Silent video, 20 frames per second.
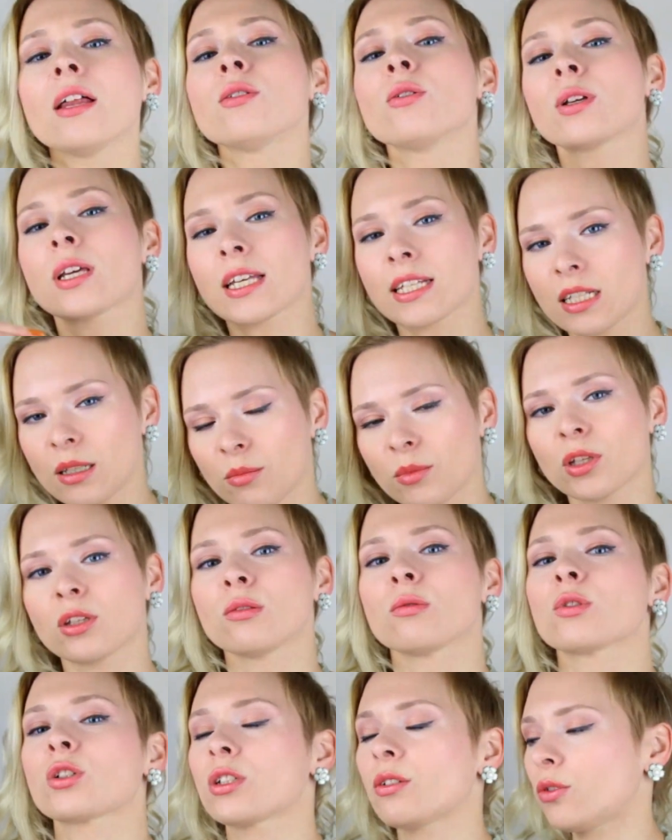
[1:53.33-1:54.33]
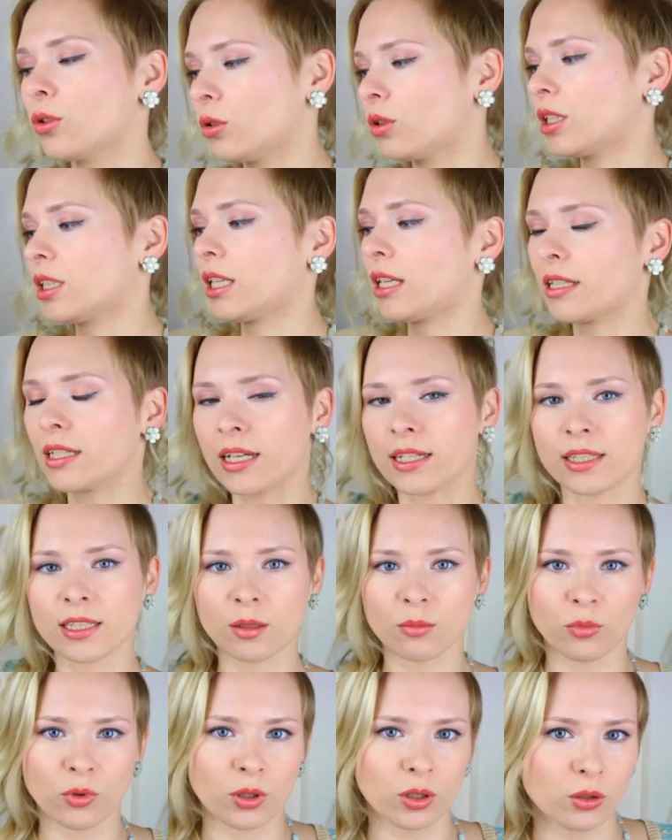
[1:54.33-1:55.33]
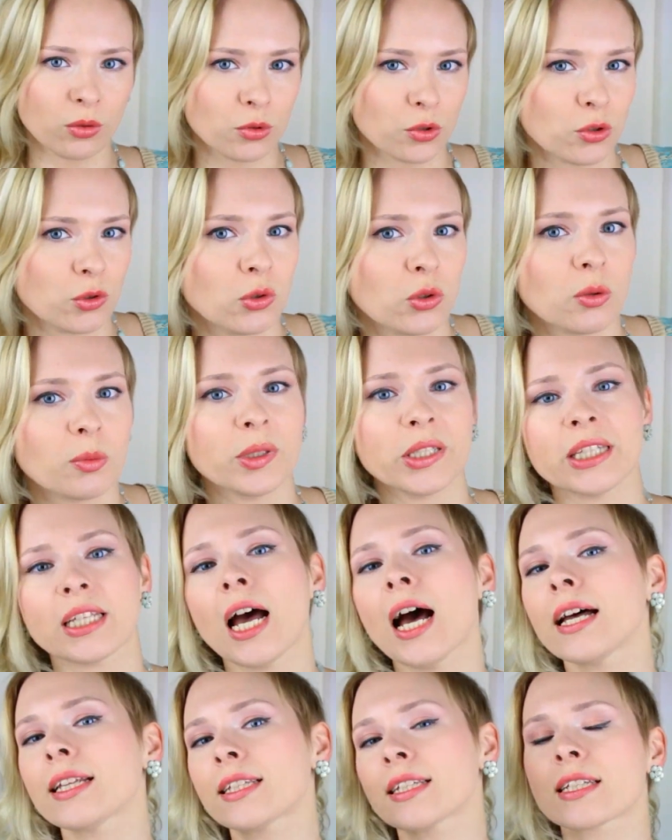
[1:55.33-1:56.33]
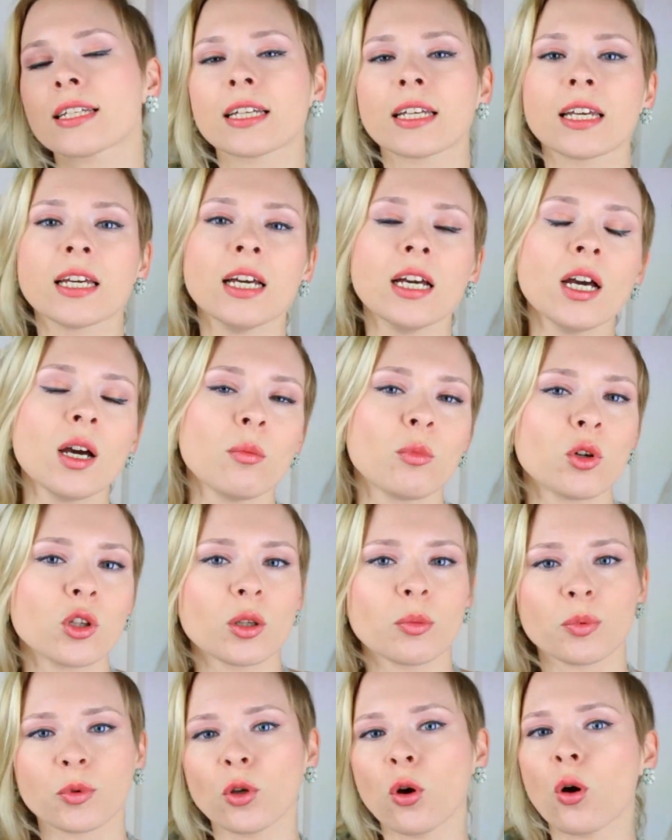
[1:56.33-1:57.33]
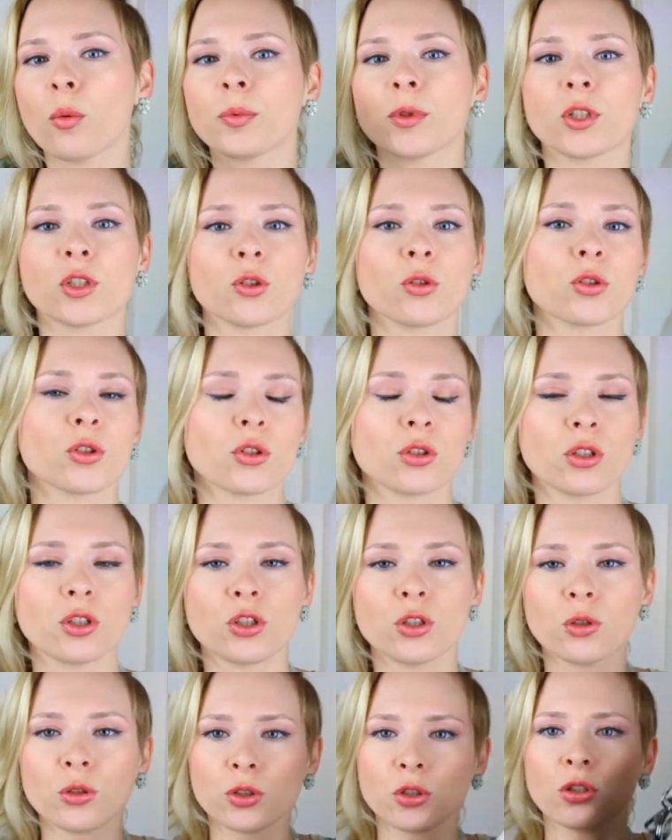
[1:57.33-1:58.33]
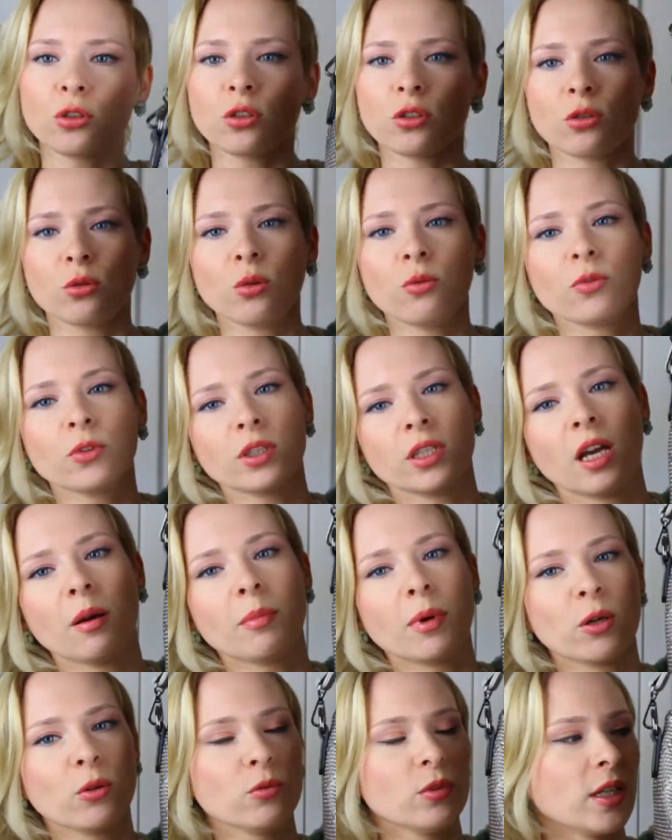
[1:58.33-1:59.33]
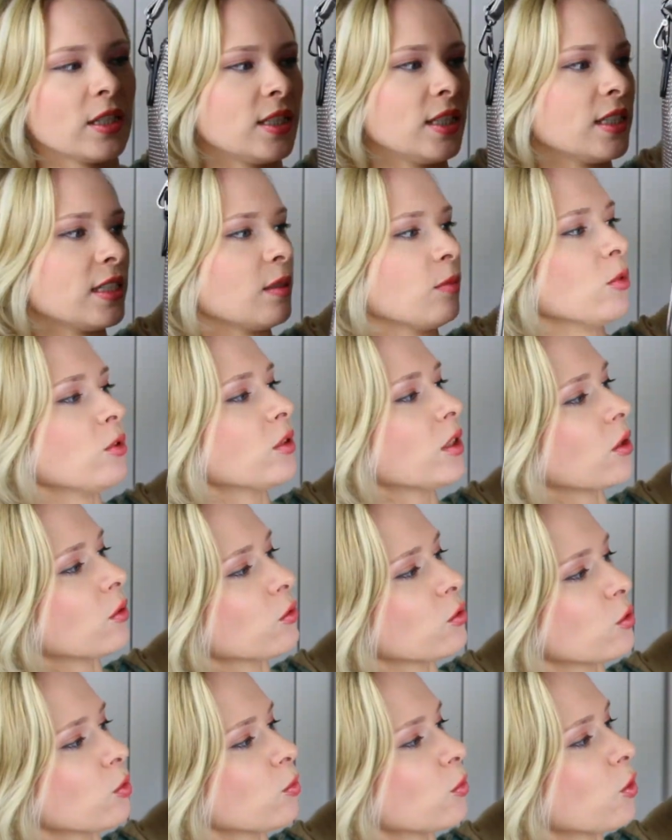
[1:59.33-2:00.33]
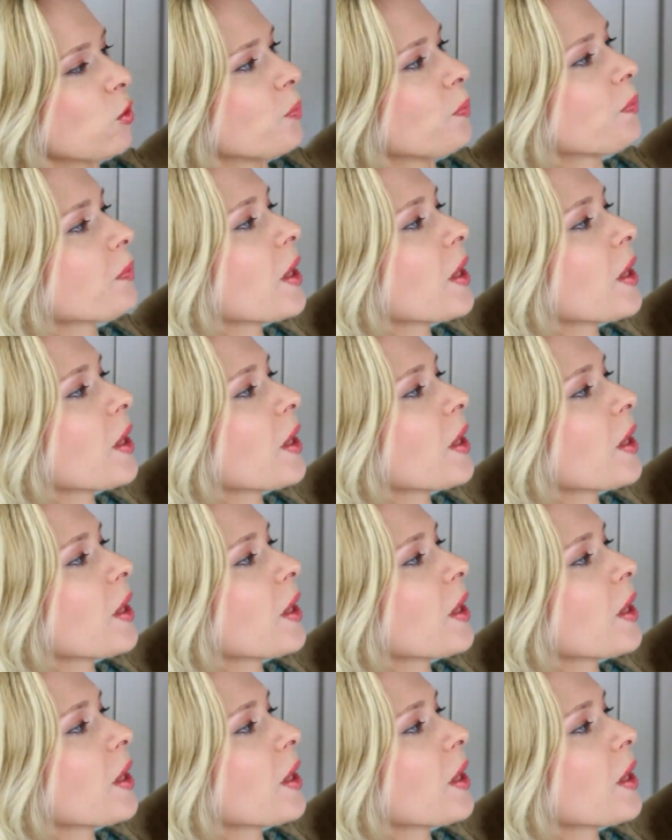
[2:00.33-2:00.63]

Но если мне нужно все-таки таскать с собой кучу документации, мой лэптоп, еще что-то, еще что-то, то вот я могу носить с собой такую сумку.